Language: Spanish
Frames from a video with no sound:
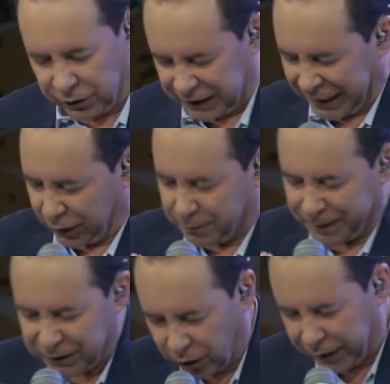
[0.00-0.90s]
donde están los
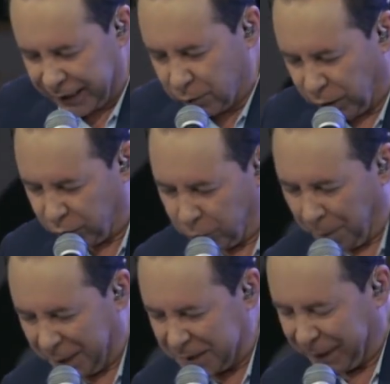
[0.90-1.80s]
pastores, luego un
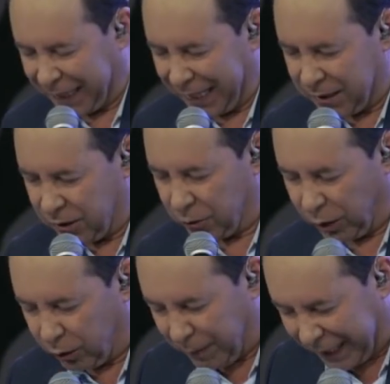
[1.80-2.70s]
grupo más pequeño,
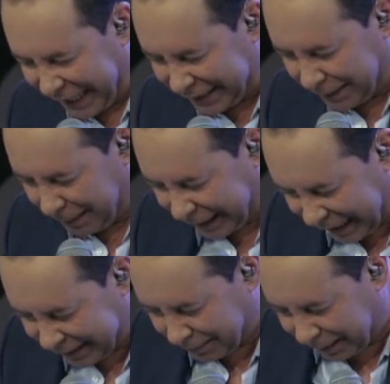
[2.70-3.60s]
luego más grande, más
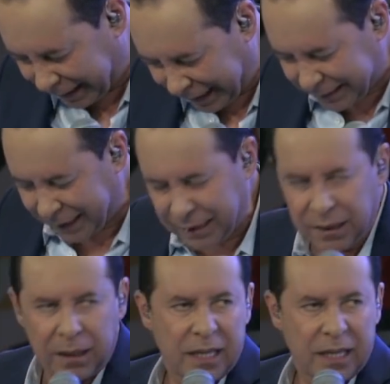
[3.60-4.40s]
grande, más grande,